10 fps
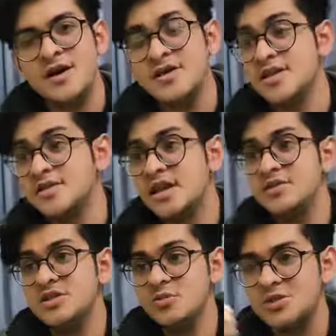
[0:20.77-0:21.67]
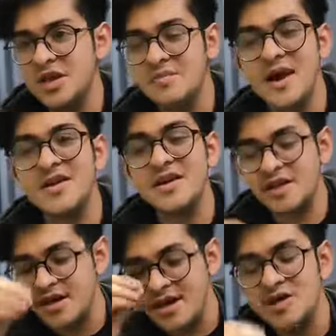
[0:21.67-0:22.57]
ये इंसान हमेशा मुझसे ही प्यार
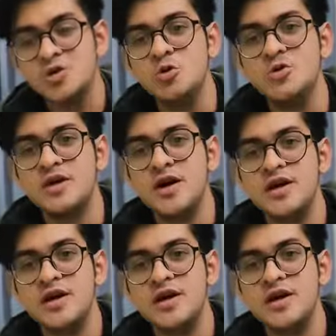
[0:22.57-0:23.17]
करता रहेगा झूठ